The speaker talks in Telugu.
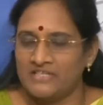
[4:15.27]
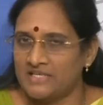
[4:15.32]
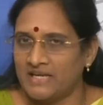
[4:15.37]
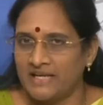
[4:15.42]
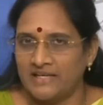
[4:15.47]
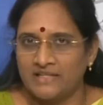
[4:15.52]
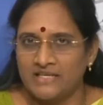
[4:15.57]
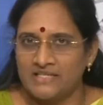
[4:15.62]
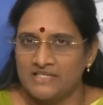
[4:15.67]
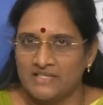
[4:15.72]

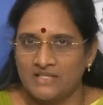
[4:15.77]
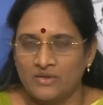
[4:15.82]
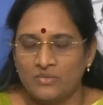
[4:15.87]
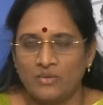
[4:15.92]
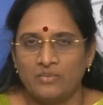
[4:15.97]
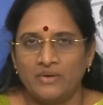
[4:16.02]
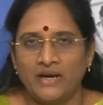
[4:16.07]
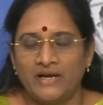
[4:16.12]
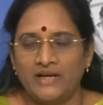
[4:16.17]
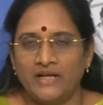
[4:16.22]
విజన్ అయితే
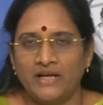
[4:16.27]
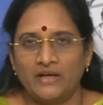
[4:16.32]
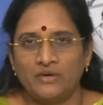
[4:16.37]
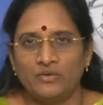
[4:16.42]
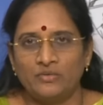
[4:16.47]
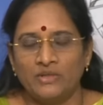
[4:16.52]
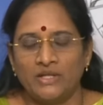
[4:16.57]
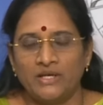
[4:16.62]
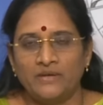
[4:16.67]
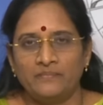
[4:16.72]
చంద్రబాబు నాయుడు
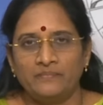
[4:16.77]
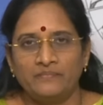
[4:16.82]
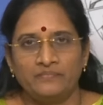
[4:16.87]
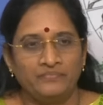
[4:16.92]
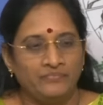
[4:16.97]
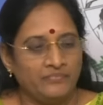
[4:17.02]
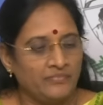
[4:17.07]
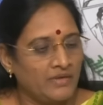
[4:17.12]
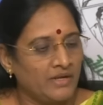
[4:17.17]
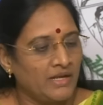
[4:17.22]
గారికి ఉంది
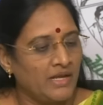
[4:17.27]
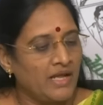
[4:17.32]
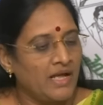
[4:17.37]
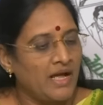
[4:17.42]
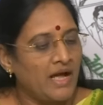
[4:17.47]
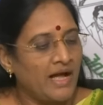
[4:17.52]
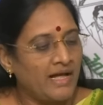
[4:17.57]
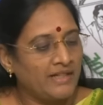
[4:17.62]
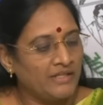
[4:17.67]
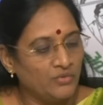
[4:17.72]

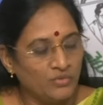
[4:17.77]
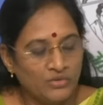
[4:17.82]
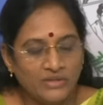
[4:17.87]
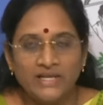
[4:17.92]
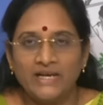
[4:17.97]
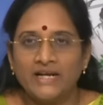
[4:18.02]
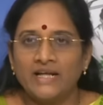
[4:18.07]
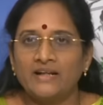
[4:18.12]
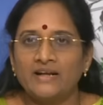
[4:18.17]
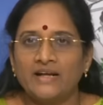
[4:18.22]
అది
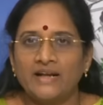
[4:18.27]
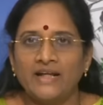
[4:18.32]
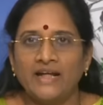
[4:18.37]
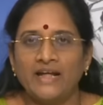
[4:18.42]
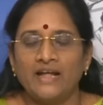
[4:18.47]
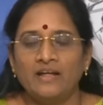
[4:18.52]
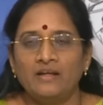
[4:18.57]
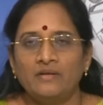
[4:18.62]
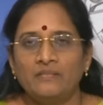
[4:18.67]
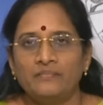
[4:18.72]
ఉంది
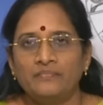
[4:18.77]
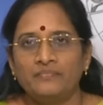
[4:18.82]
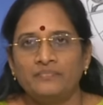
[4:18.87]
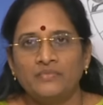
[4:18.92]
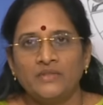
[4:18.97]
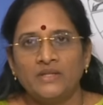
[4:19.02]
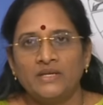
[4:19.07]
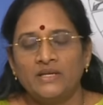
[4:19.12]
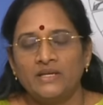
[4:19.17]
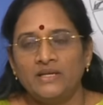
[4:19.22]
కనుకనే
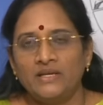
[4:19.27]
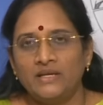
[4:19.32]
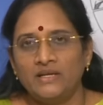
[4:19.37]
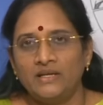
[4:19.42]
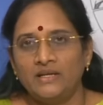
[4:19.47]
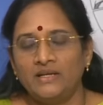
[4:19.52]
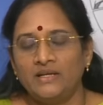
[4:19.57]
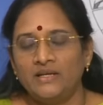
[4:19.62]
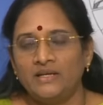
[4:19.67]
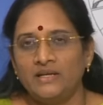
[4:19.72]

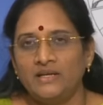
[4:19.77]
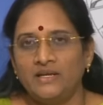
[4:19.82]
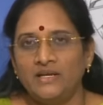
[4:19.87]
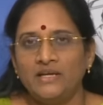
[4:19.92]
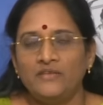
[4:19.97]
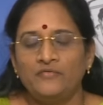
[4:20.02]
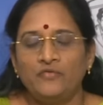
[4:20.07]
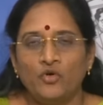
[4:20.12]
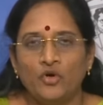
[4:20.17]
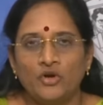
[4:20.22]

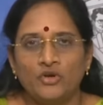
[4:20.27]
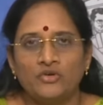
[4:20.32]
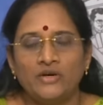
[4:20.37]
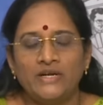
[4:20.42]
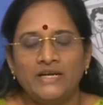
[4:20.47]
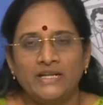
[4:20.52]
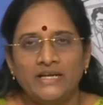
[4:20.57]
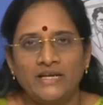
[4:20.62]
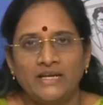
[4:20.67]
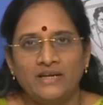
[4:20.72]
ఈ ఫోర్
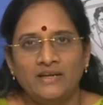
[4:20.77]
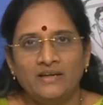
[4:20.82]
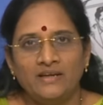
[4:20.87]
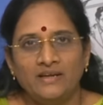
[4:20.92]
ట్వంటీ